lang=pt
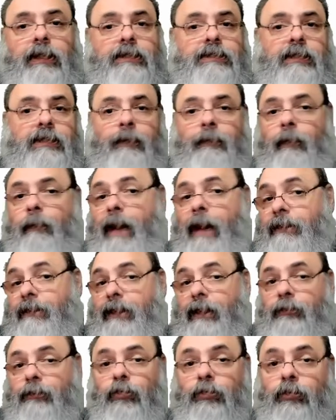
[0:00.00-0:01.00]
se ia
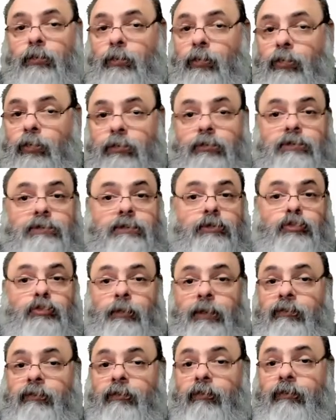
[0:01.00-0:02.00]
matar todo mundo, se ia
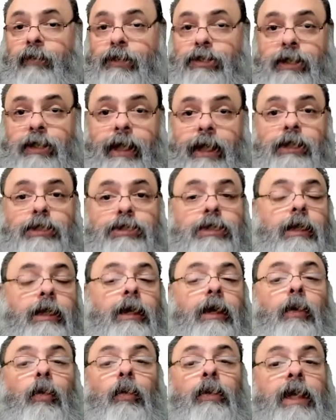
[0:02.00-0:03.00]
sobreviver gente,
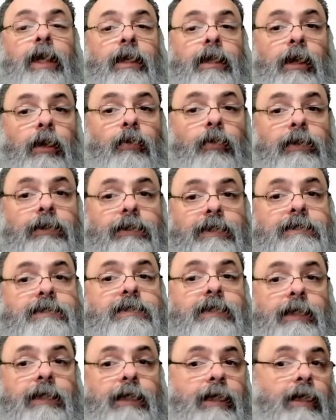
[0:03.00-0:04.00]
o que, que ia
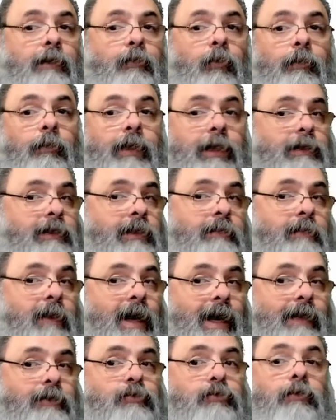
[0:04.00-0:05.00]
acontecer. Naquele momento, em
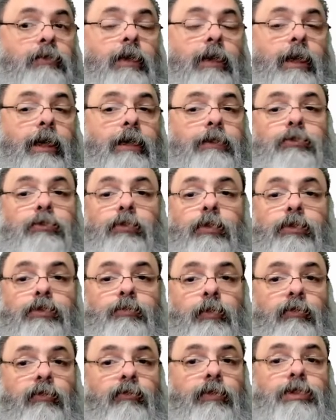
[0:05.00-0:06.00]
março de
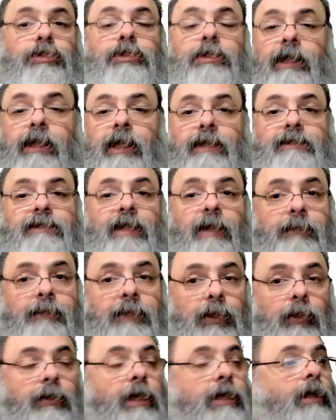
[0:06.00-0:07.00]
2020, ninguém
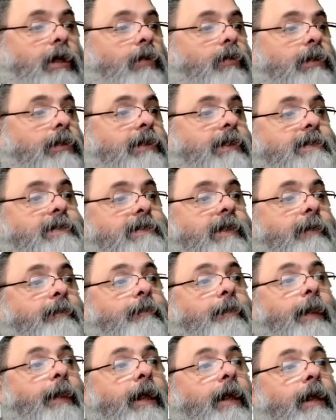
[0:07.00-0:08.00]
sabia o que, que ia acontecer.
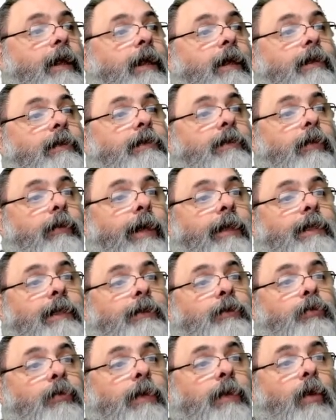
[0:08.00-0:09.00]
Então é
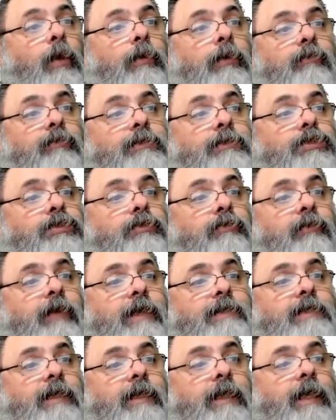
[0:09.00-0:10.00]
natural que você
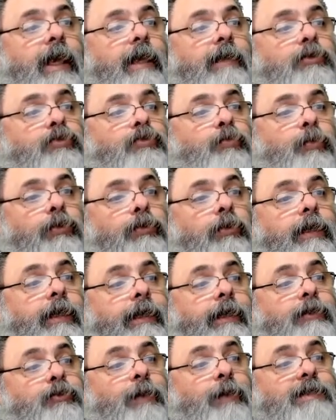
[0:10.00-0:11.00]
tivesse quedas muito
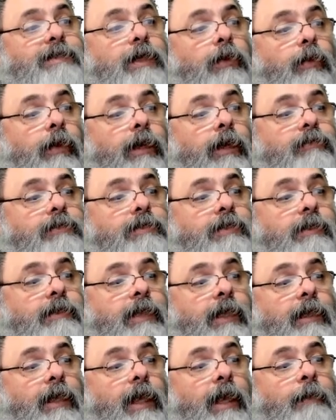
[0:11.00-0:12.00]
grandes. Mas agora você
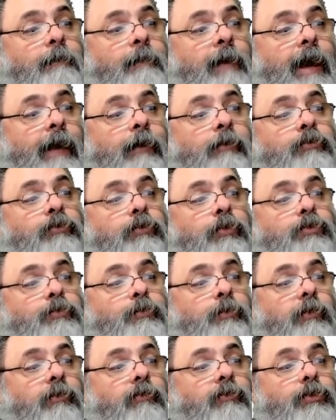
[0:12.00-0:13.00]
tem em maio de
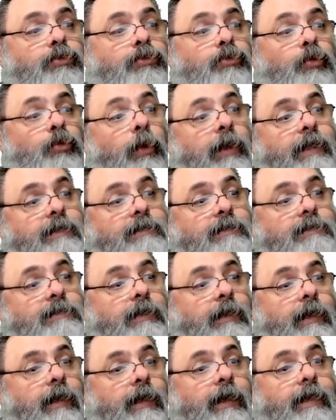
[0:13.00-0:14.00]

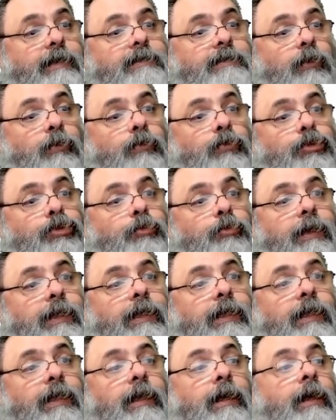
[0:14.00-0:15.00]
2022, essa última
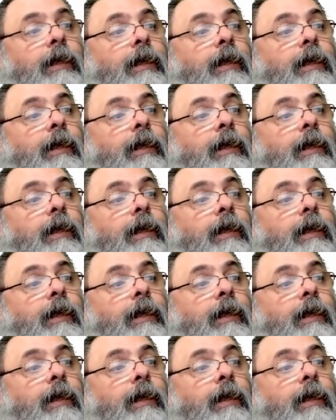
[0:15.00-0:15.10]
aqui,